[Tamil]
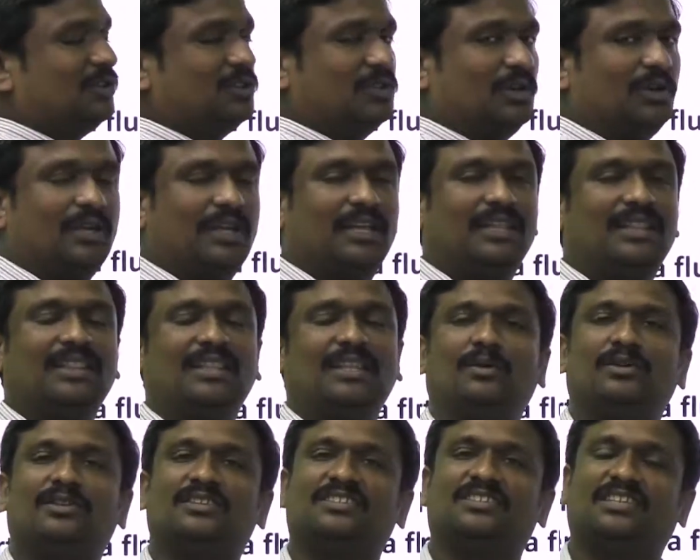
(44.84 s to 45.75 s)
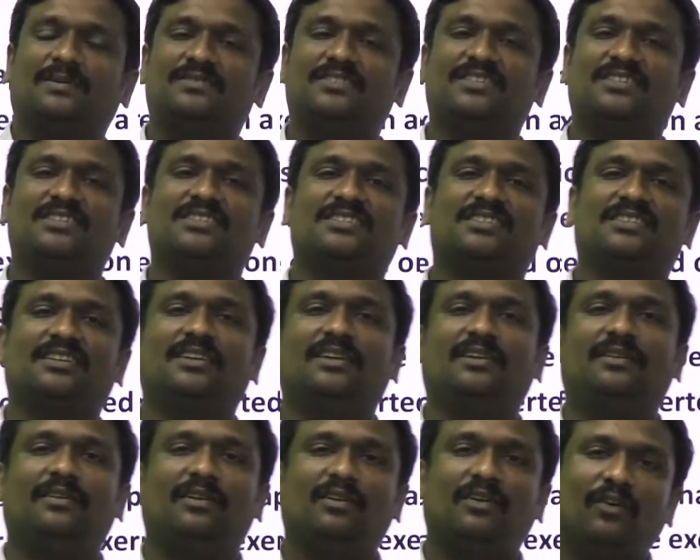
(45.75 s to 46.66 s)
ஸோ எந்த ஒரு சப்ஸ்டன்ஸு
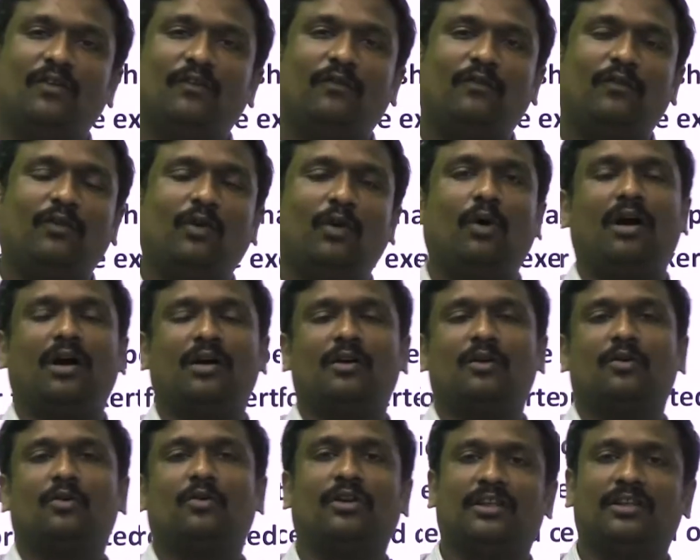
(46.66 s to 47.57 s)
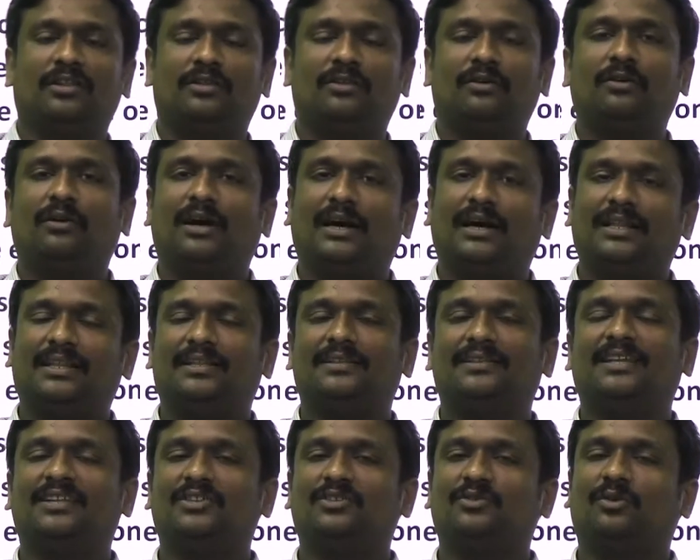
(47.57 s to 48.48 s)
ஃப்ளோ ஆகக்கூடியதோ அதை
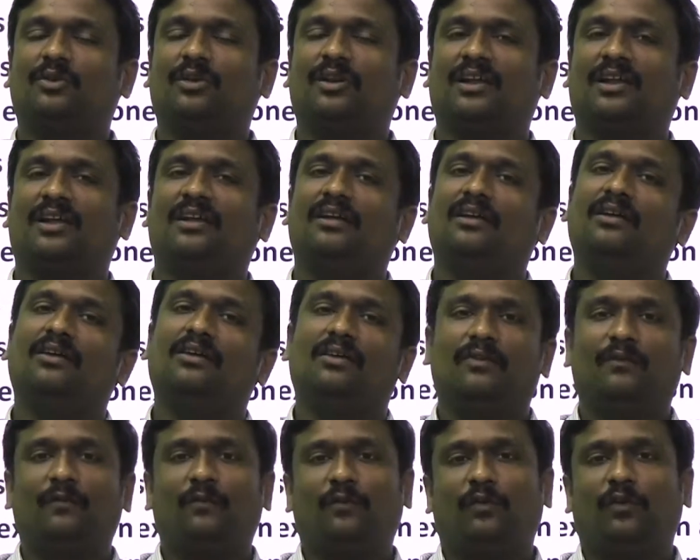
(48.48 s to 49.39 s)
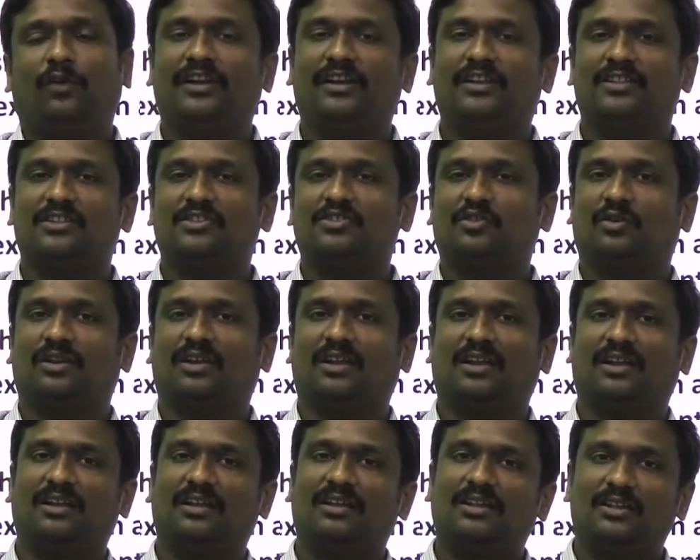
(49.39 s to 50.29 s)
வந்து என்ன சொல்கிறாங்க ஃப்ளூயிடுன்னு
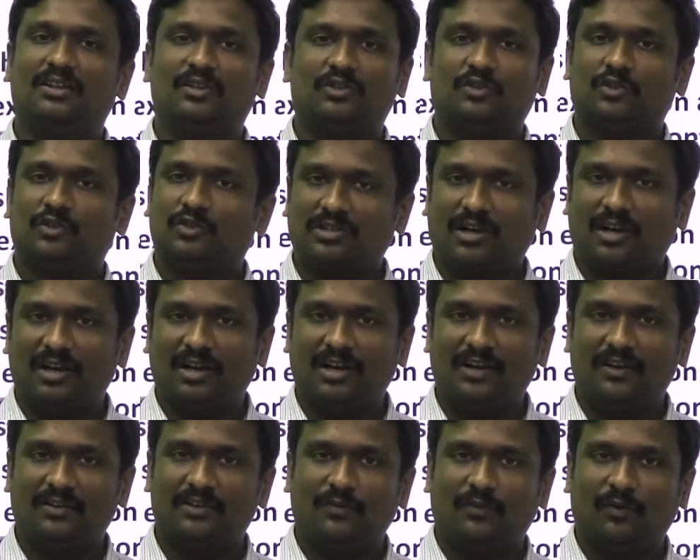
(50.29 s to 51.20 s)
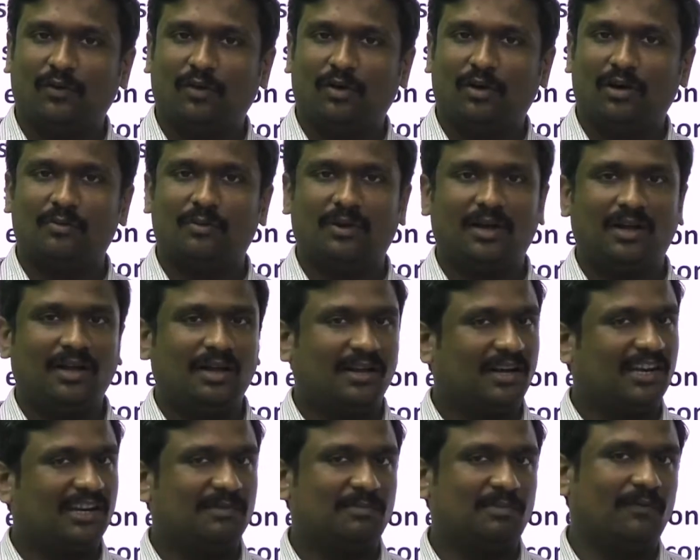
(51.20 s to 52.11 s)
சொல்கிறாங்க ஸோ சாலிட் வந்து ஃப்ளோ ஆகுமா
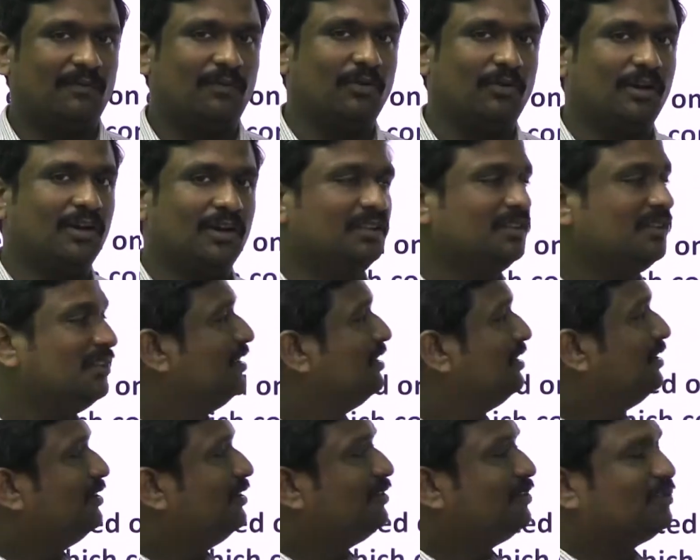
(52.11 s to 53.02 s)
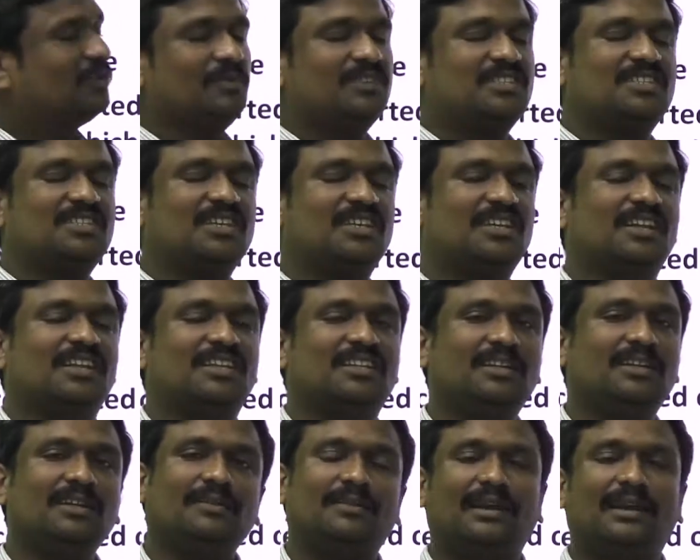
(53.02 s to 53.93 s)
கண்டிப்பாக ஃப்ளோ ஆகாது ஸோ மிச்சம்
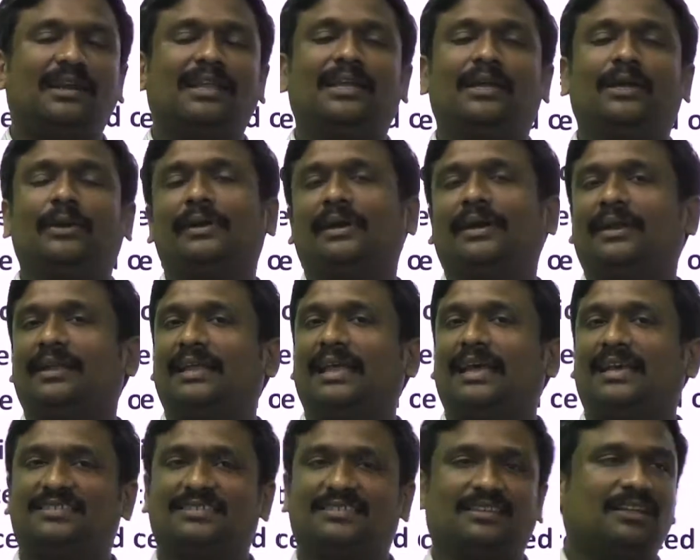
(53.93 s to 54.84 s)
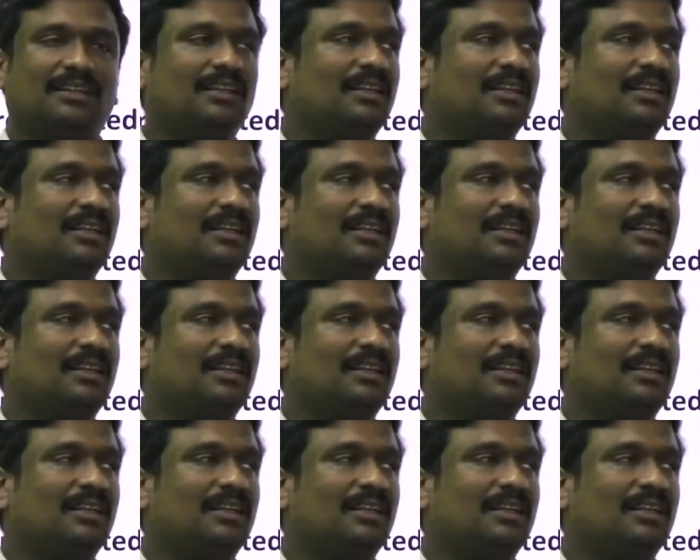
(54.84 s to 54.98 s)
இருக்கிறது லிக்யூட் அண்ட் கேஸ்